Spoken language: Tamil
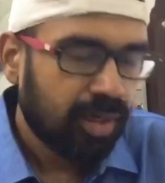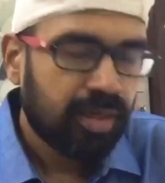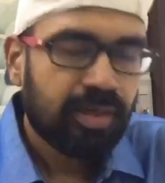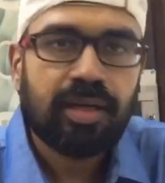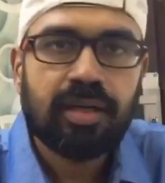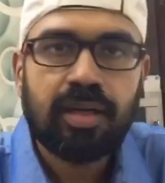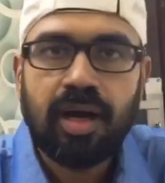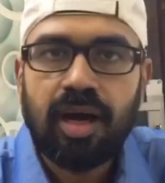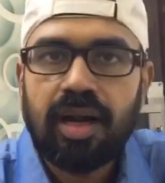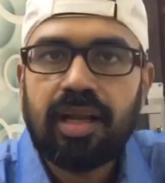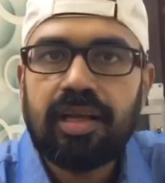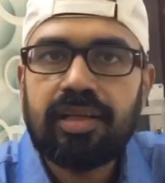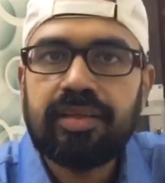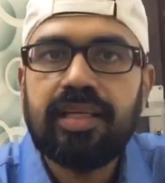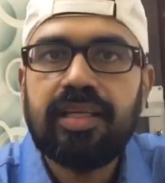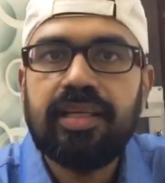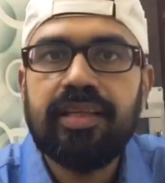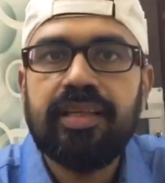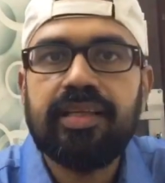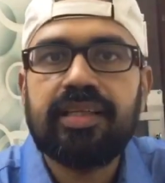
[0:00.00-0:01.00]
நான்
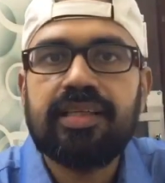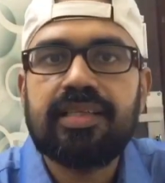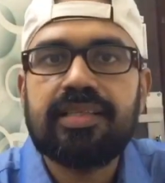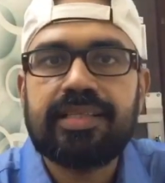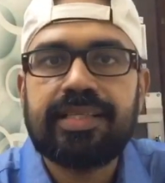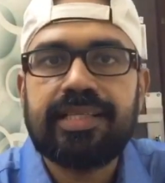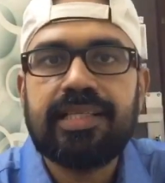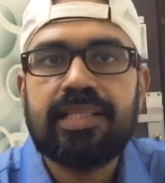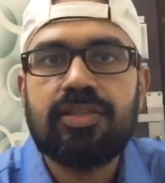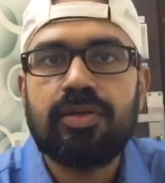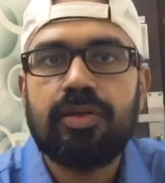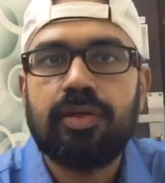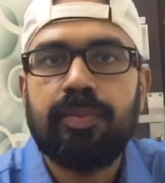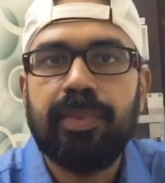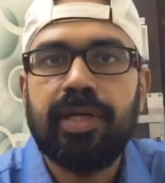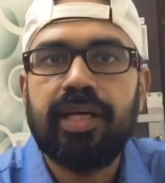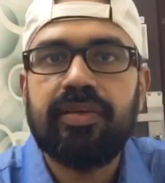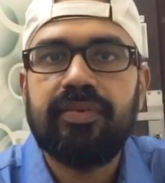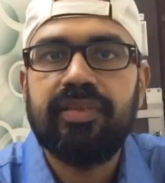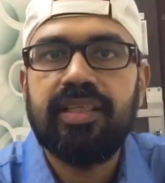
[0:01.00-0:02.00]
நாலாவது எழுதியிருக்க ஸ்கில்ஸோட
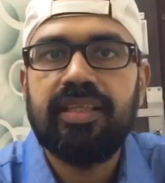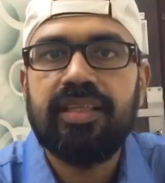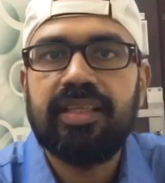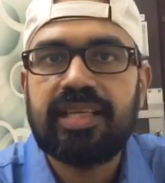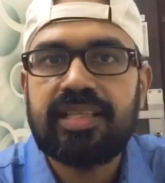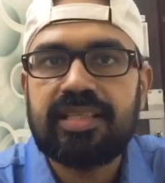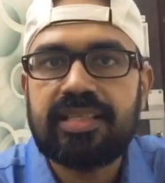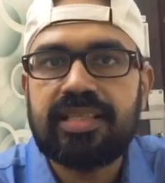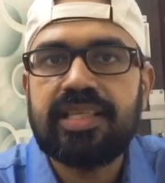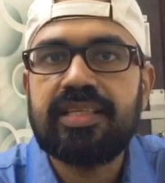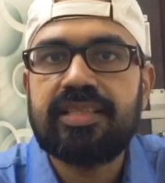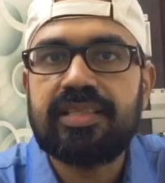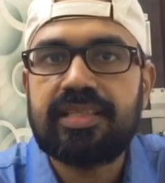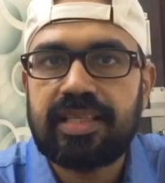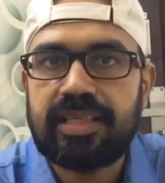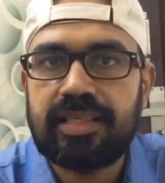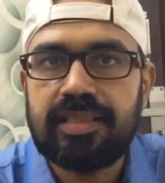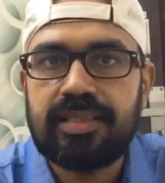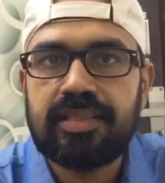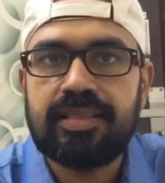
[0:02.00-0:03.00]
பேர் வந்து டெஸ்டிங்
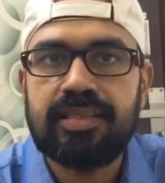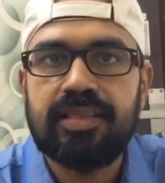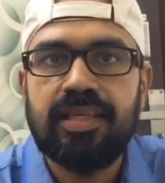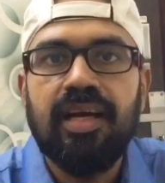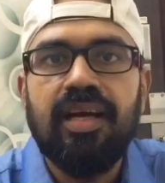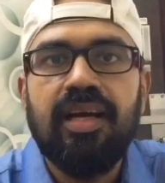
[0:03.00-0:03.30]
ஸ்கில்ஸ்